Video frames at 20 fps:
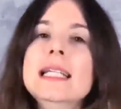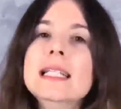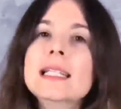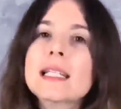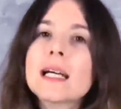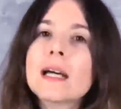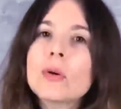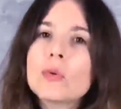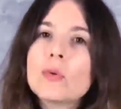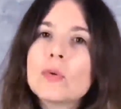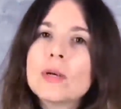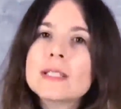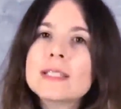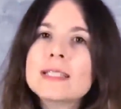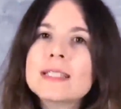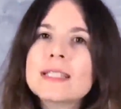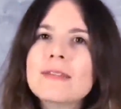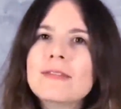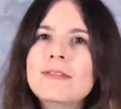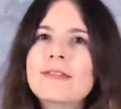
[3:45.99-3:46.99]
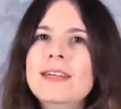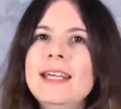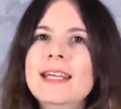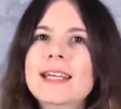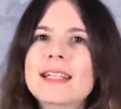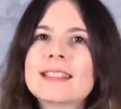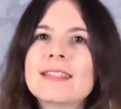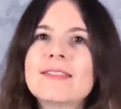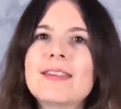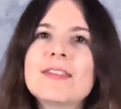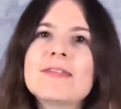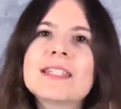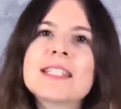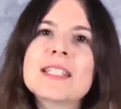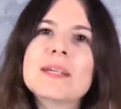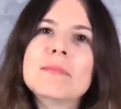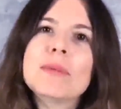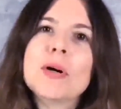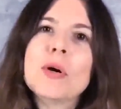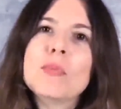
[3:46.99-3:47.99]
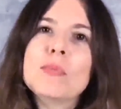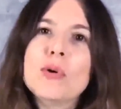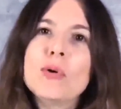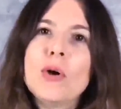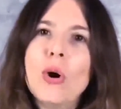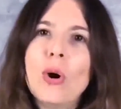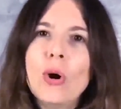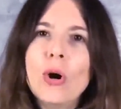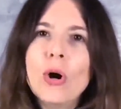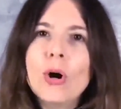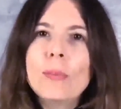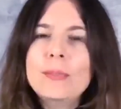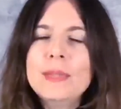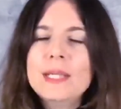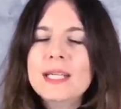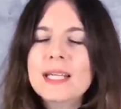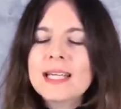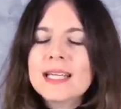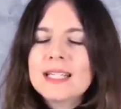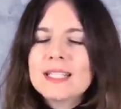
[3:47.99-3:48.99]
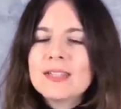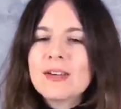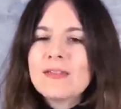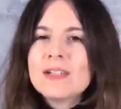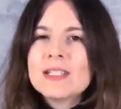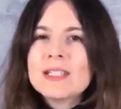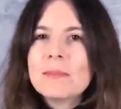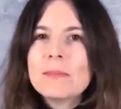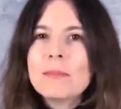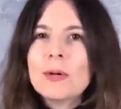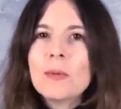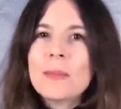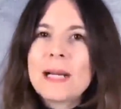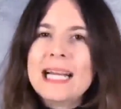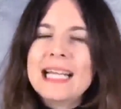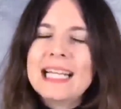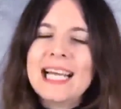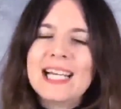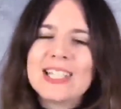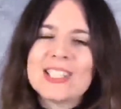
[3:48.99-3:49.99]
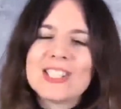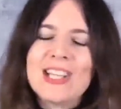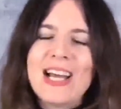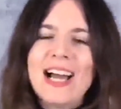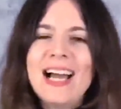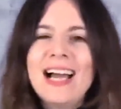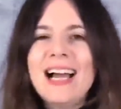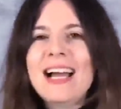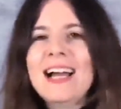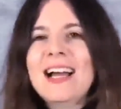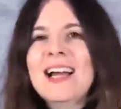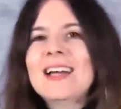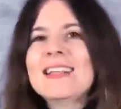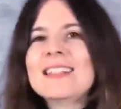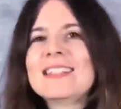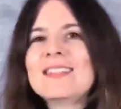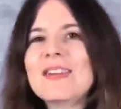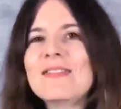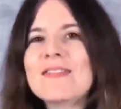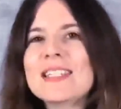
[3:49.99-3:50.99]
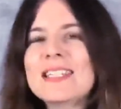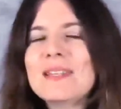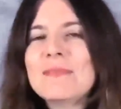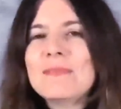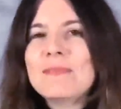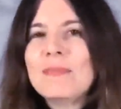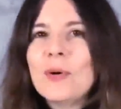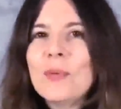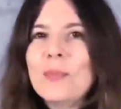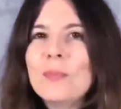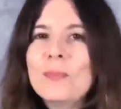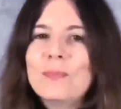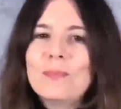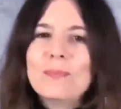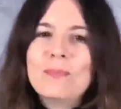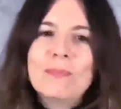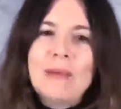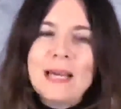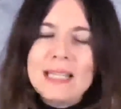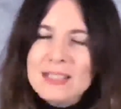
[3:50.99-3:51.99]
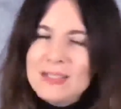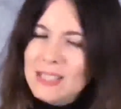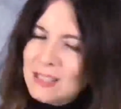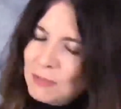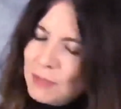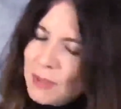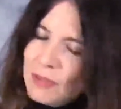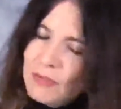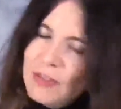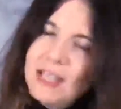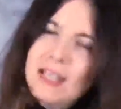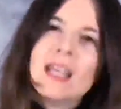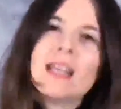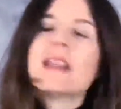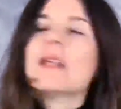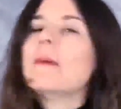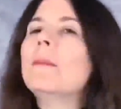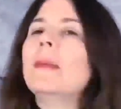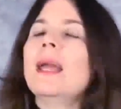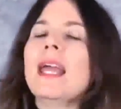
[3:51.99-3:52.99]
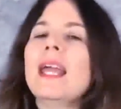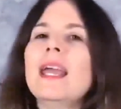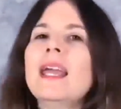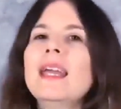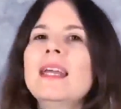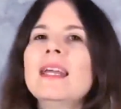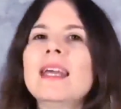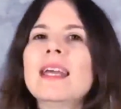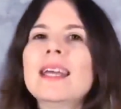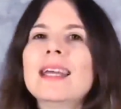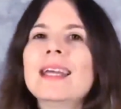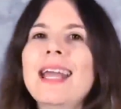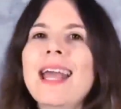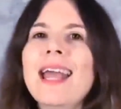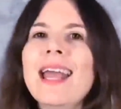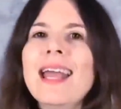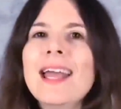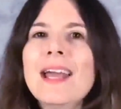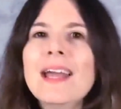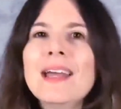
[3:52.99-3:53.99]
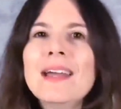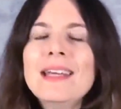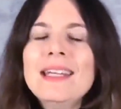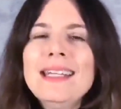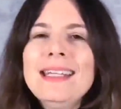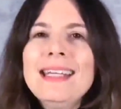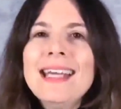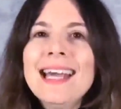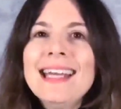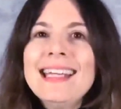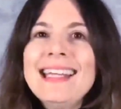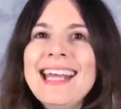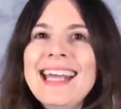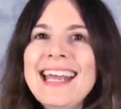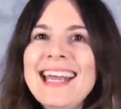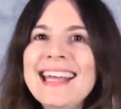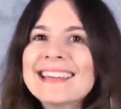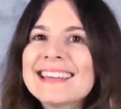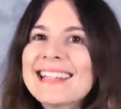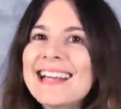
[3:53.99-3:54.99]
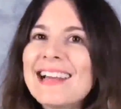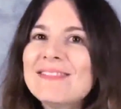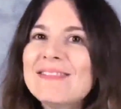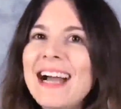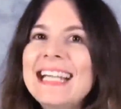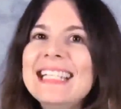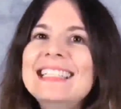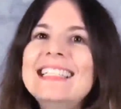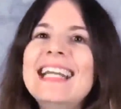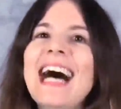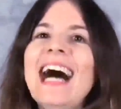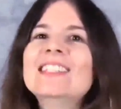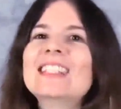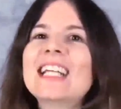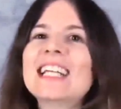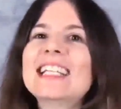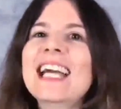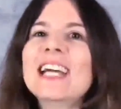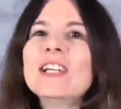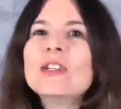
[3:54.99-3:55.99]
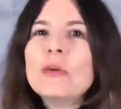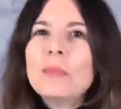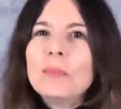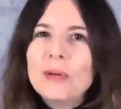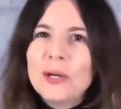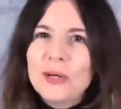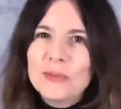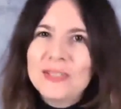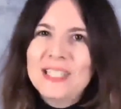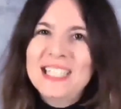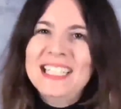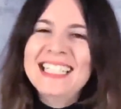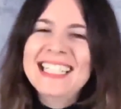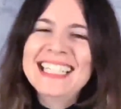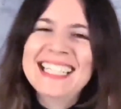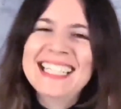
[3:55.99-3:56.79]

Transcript: Então, quando você vê que você vai fazer pão por hobby, você vai fazer pão para relaxar, você vai fazer pão, às vezes, para vender também, né? E aí entra a vaidade até no pão.